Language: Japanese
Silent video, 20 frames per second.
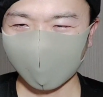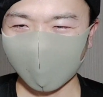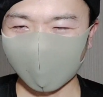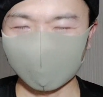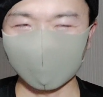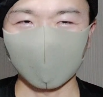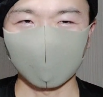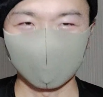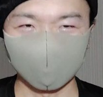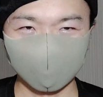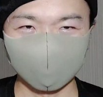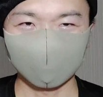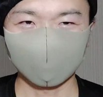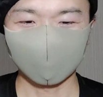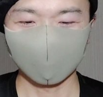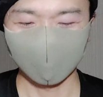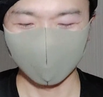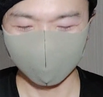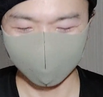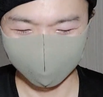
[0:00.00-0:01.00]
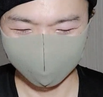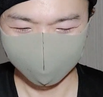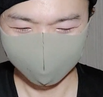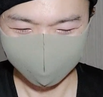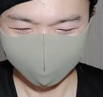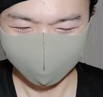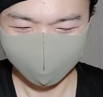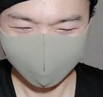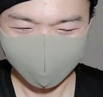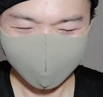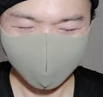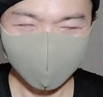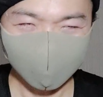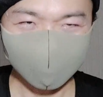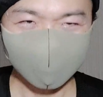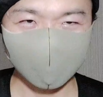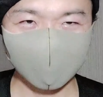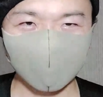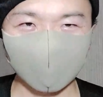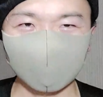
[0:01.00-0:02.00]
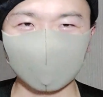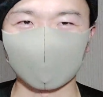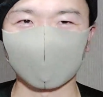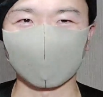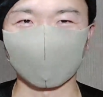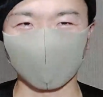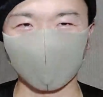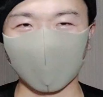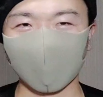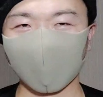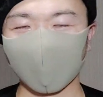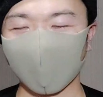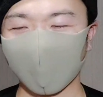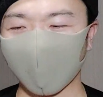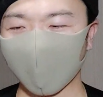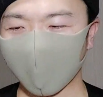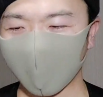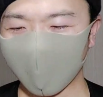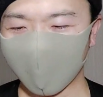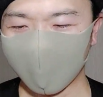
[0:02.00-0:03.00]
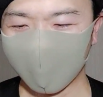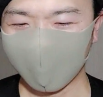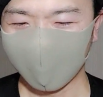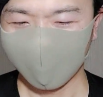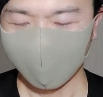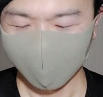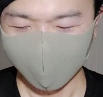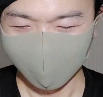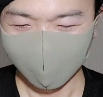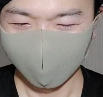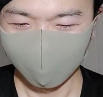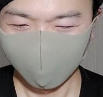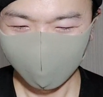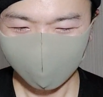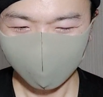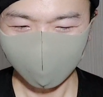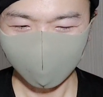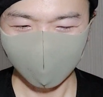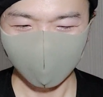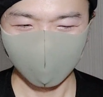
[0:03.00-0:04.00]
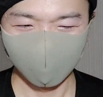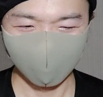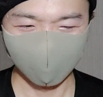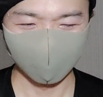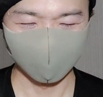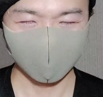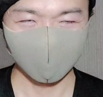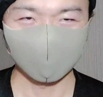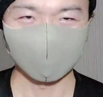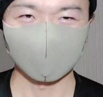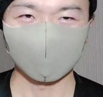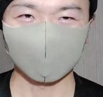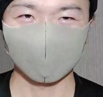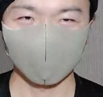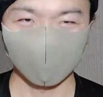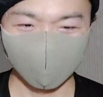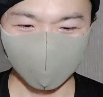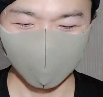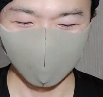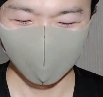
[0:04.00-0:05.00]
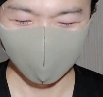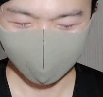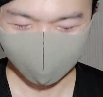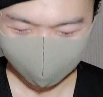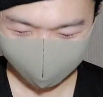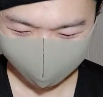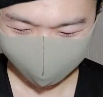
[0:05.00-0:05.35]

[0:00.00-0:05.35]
当たるっていう危険性があるんですよね。えー、男はほぼないんですけど